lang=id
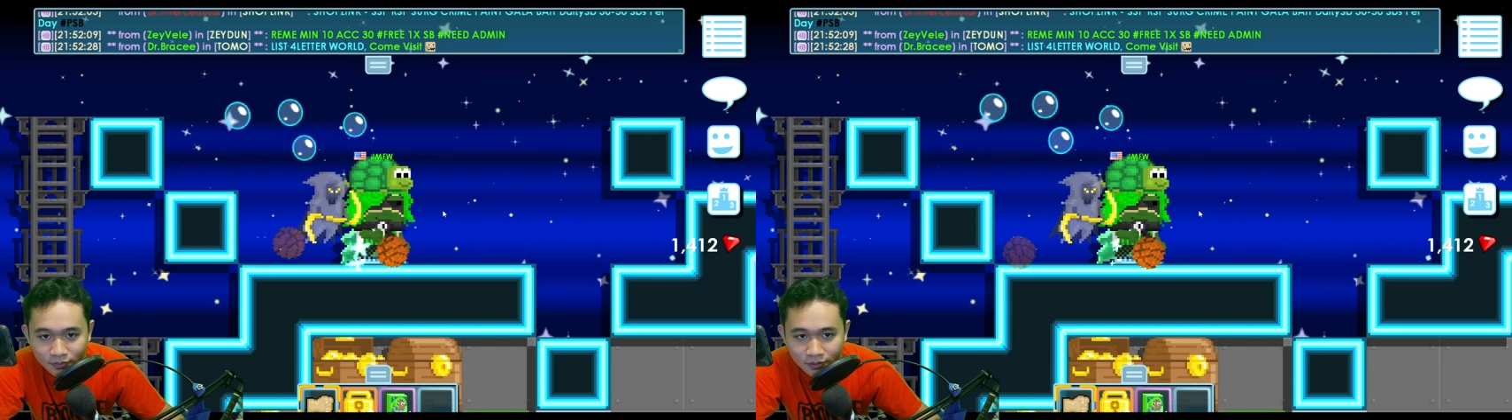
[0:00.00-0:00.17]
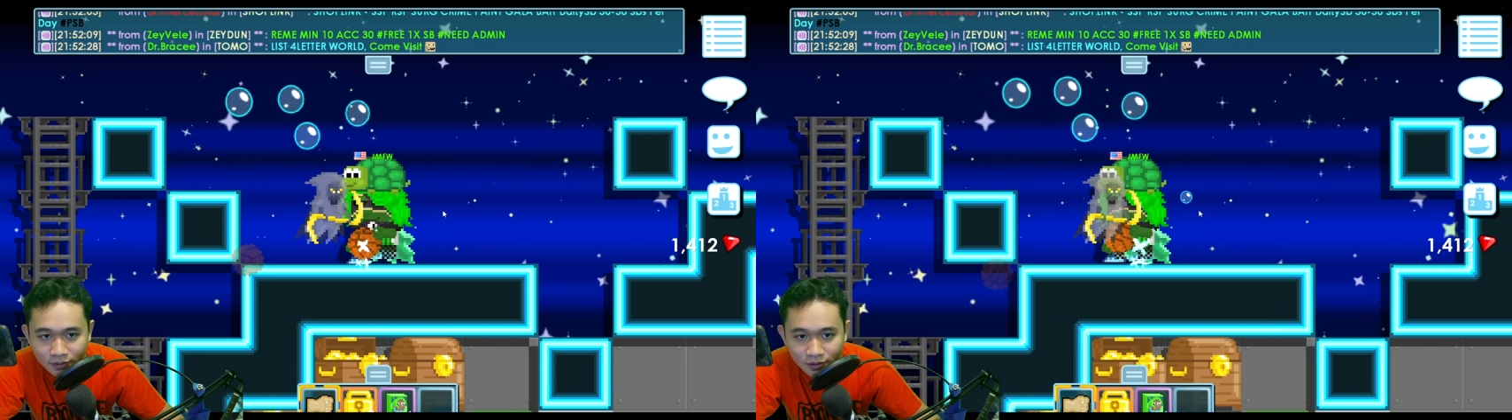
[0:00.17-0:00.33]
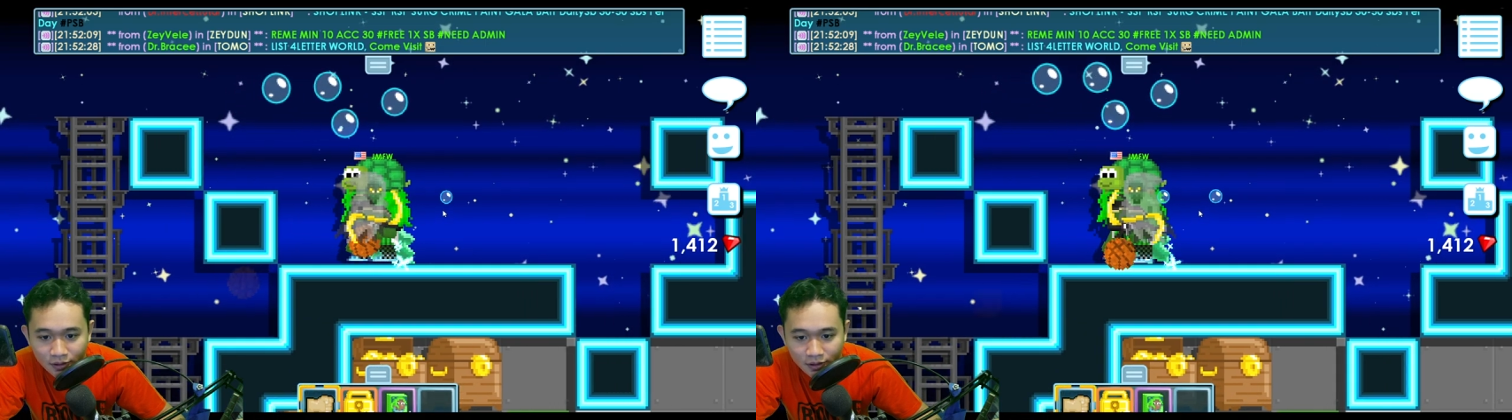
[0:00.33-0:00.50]

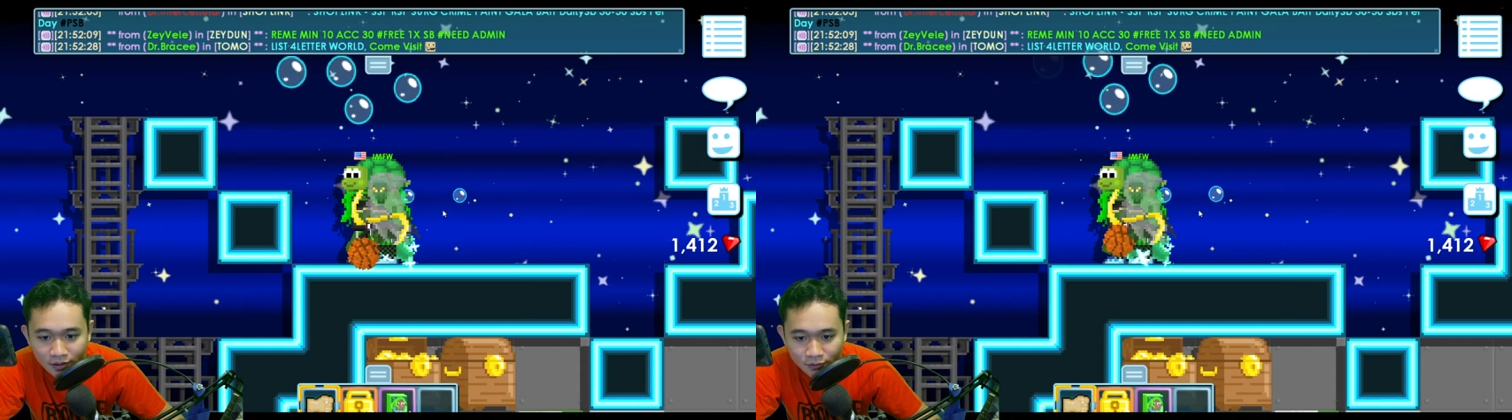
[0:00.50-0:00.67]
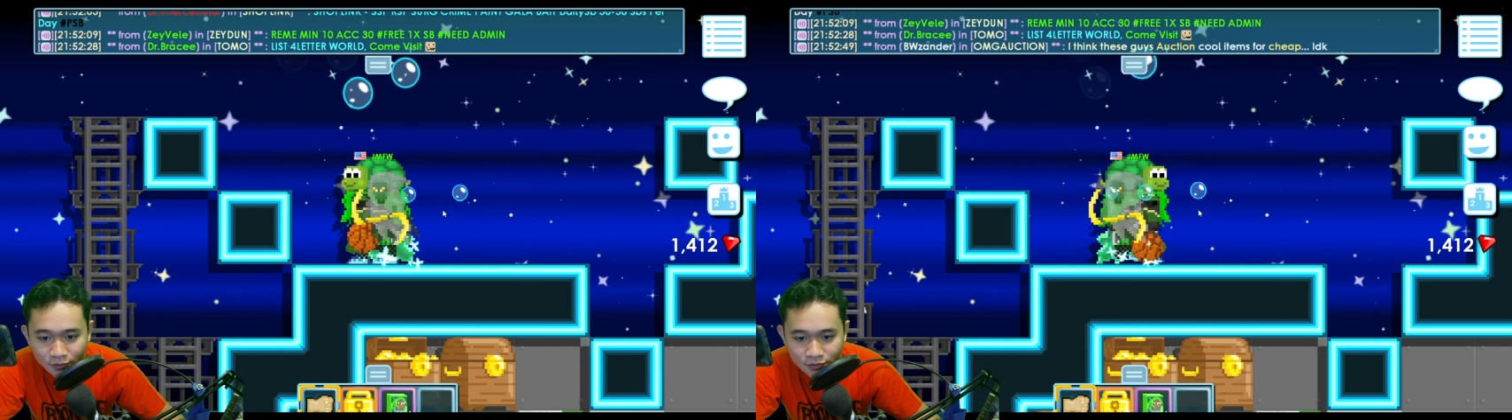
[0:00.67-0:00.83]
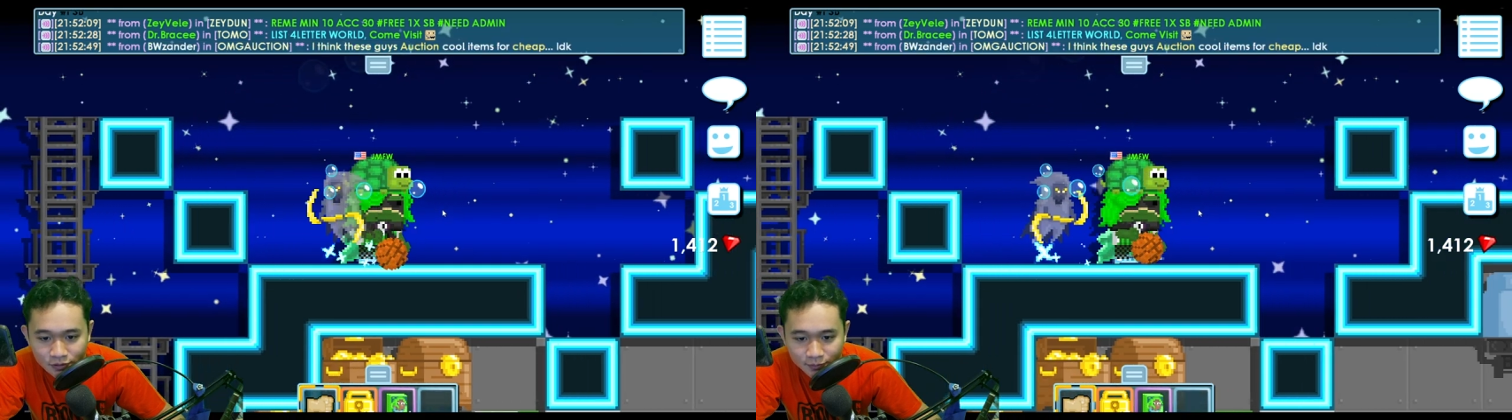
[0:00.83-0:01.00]

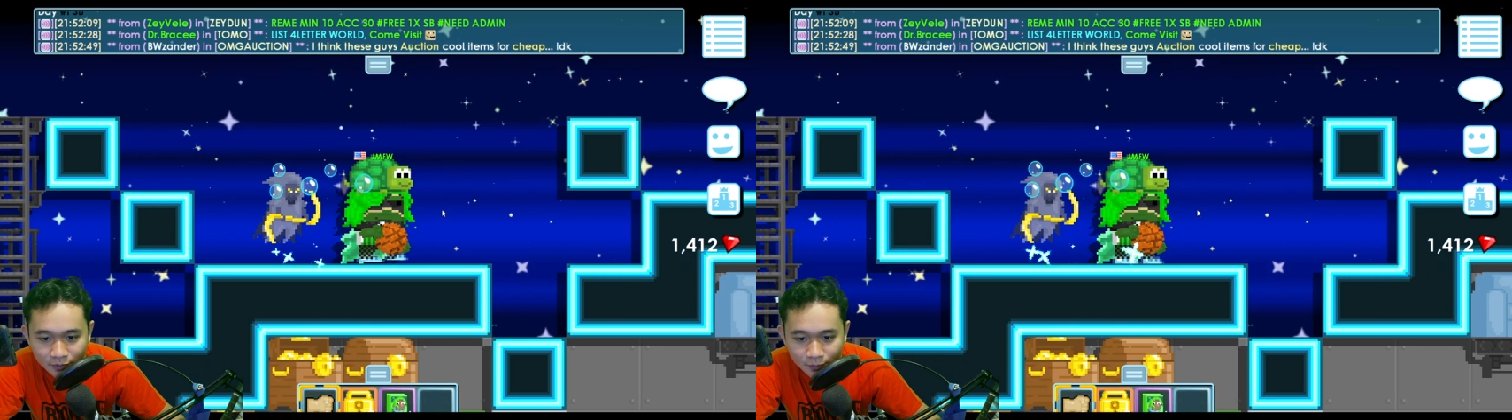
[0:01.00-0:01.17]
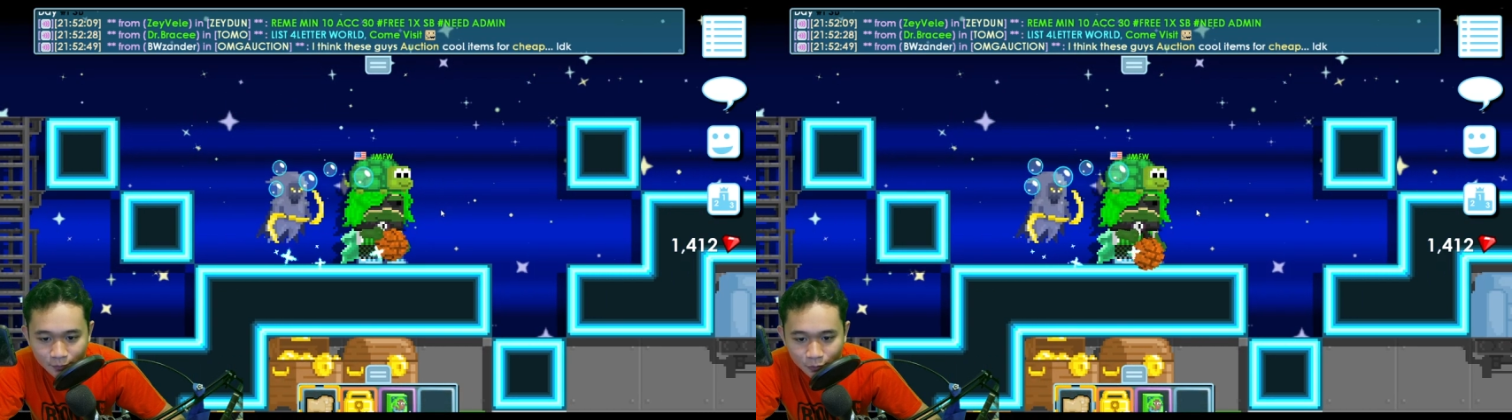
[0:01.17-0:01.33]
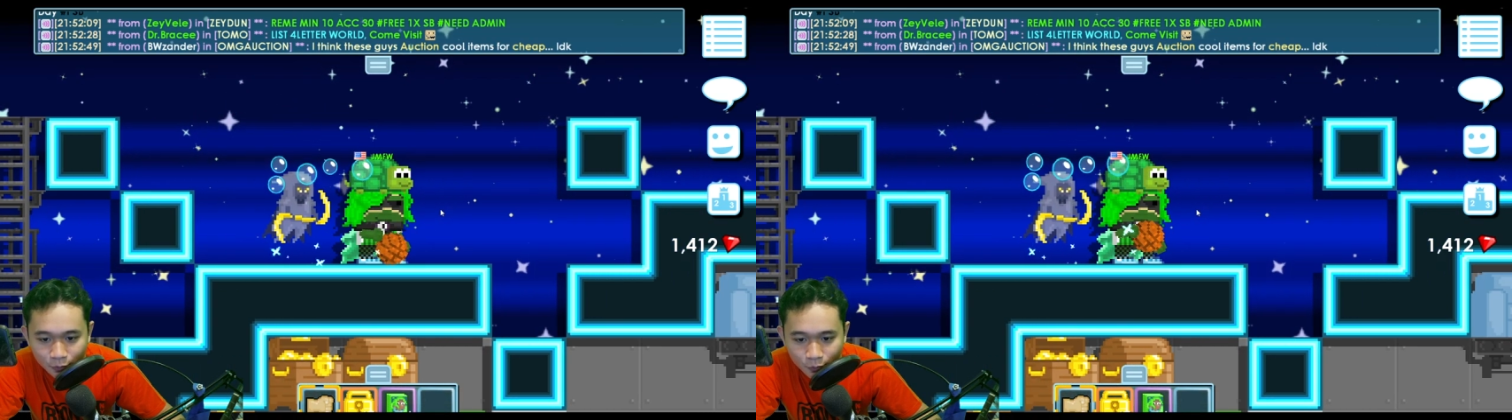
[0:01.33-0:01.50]
350
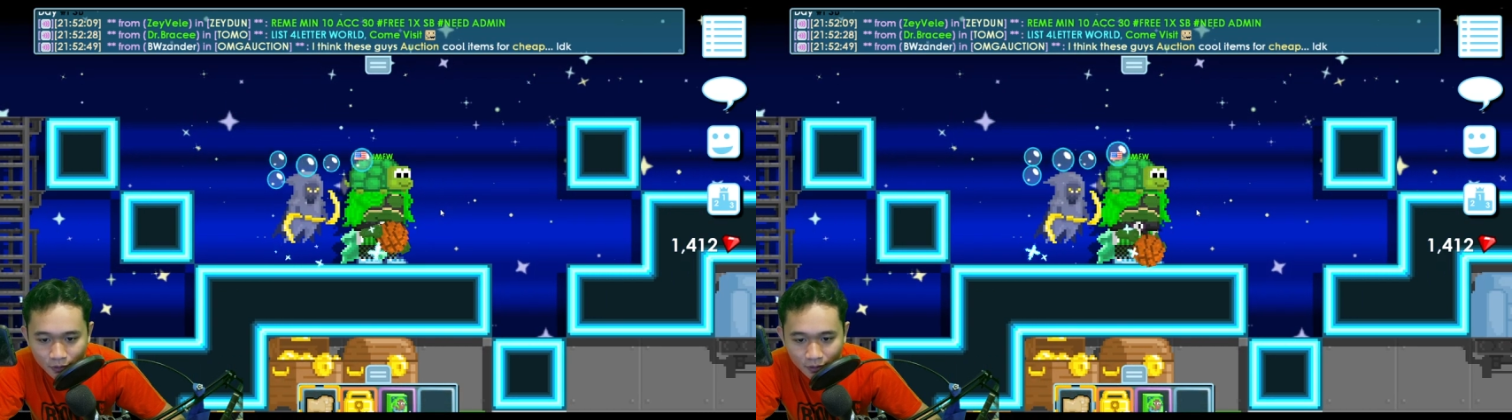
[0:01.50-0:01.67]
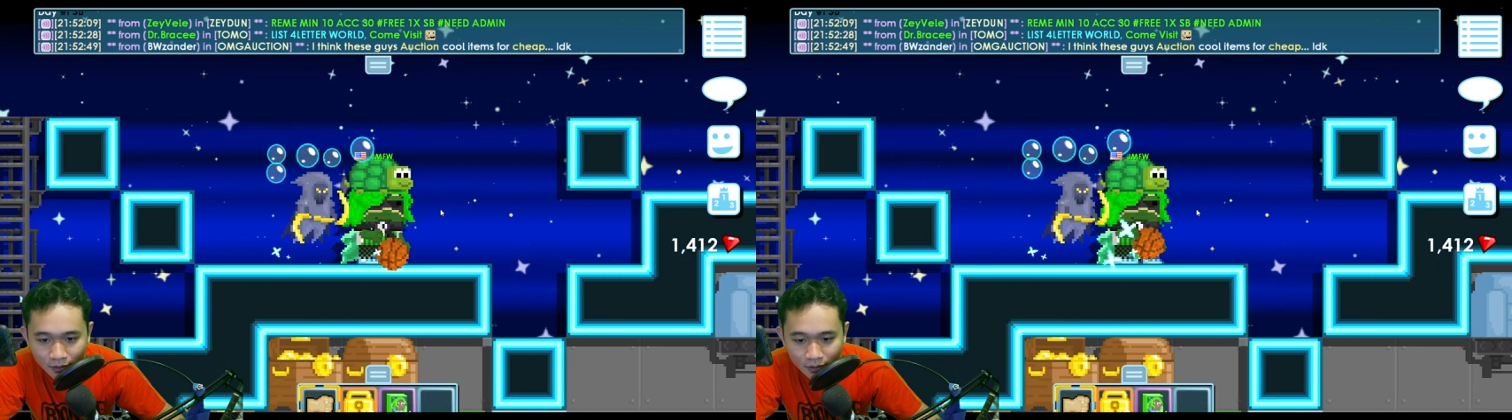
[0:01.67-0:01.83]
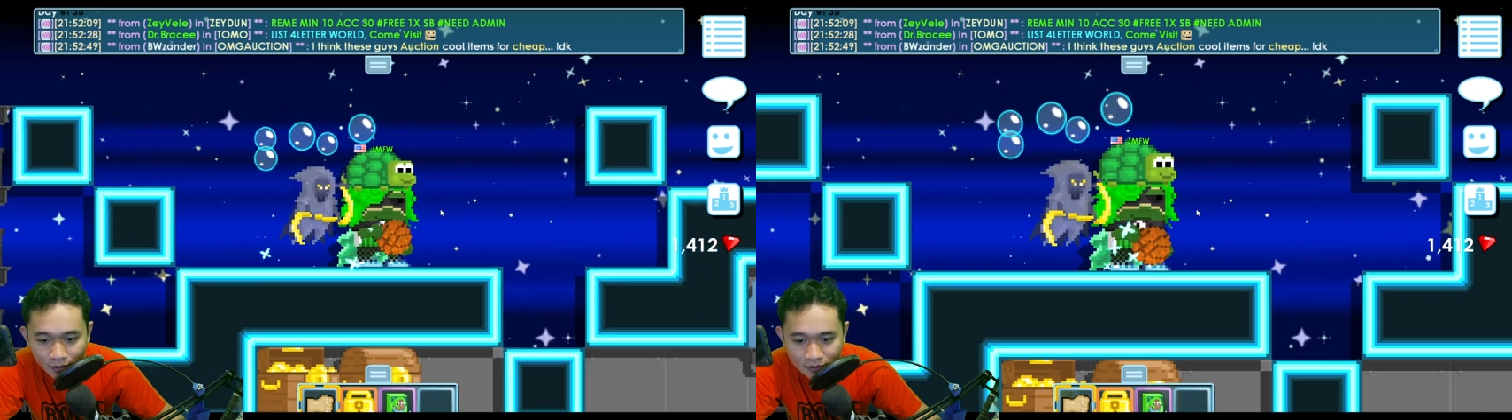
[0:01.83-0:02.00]

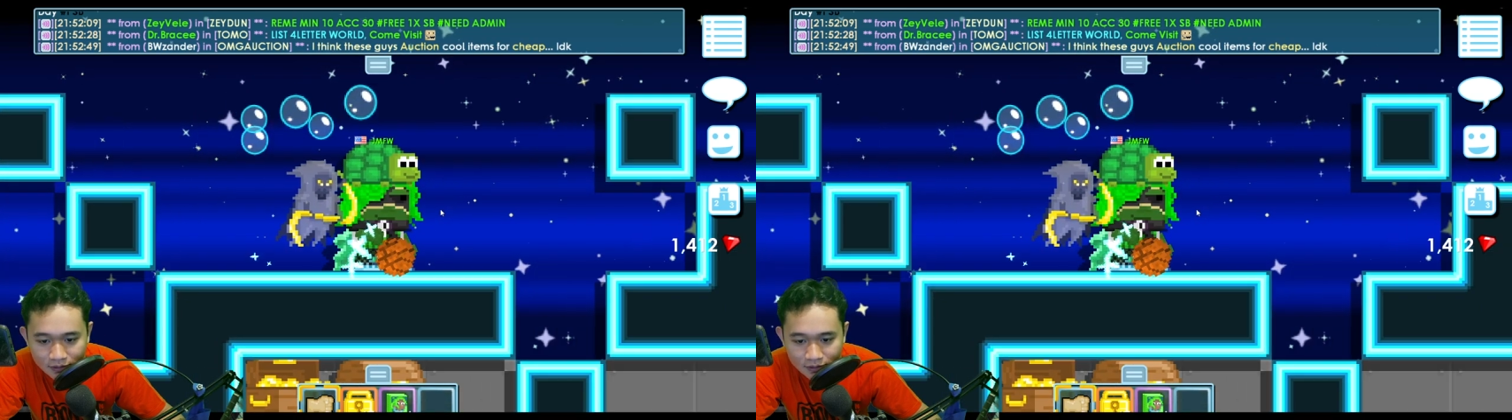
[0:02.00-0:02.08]
WL